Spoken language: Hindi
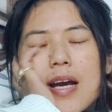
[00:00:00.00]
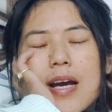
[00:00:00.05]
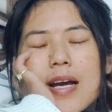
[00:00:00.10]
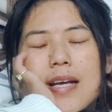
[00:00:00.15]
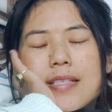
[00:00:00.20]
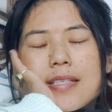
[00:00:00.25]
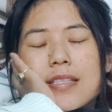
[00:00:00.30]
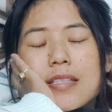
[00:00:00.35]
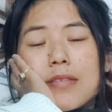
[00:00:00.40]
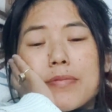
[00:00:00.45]

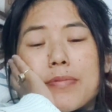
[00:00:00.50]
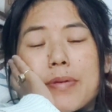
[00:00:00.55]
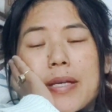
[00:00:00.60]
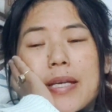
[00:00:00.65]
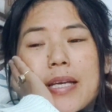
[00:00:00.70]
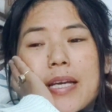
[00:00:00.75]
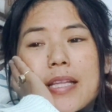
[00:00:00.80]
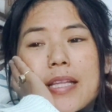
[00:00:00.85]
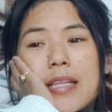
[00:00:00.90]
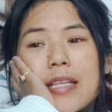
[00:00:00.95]
आजकल
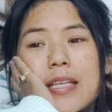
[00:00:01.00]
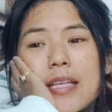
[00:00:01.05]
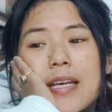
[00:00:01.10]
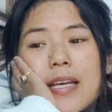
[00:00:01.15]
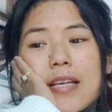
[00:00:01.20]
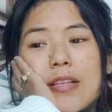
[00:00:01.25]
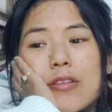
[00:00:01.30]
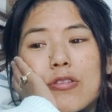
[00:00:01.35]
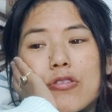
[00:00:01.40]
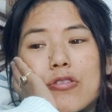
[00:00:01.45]
भैया नहीं
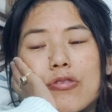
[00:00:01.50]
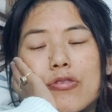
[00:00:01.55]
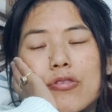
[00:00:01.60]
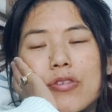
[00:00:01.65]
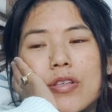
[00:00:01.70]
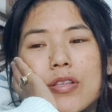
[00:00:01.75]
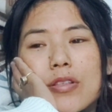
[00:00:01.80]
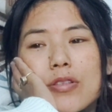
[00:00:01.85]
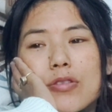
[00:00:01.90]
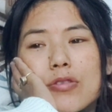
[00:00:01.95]
है तो
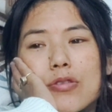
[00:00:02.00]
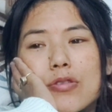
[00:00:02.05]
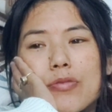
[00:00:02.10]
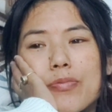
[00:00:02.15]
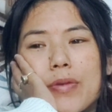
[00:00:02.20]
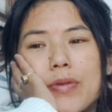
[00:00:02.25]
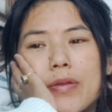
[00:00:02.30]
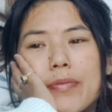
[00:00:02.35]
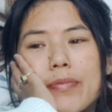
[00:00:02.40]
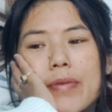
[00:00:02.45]
फिर जो
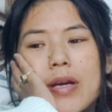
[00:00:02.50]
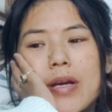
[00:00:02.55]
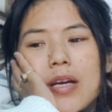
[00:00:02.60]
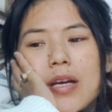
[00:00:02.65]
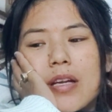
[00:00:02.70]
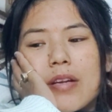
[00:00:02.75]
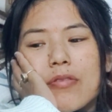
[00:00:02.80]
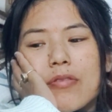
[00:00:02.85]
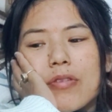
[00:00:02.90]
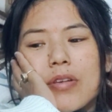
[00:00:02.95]
मन में आ
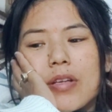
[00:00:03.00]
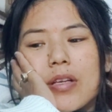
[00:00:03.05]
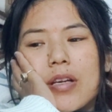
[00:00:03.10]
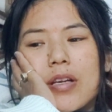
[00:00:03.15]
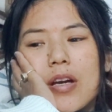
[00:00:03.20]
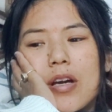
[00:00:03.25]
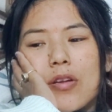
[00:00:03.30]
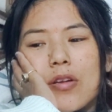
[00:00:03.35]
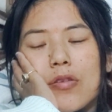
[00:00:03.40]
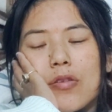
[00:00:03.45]
रहा है वही
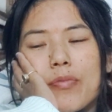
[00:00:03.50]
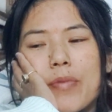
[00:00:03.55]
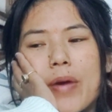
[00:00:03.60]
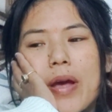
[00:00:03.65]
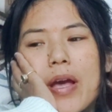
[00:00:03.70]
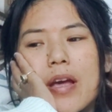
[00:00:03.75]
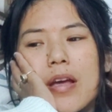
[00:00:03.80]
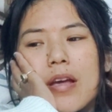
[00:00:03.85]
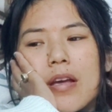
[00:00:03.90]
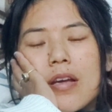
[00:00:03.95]
खा रही हूँ मैं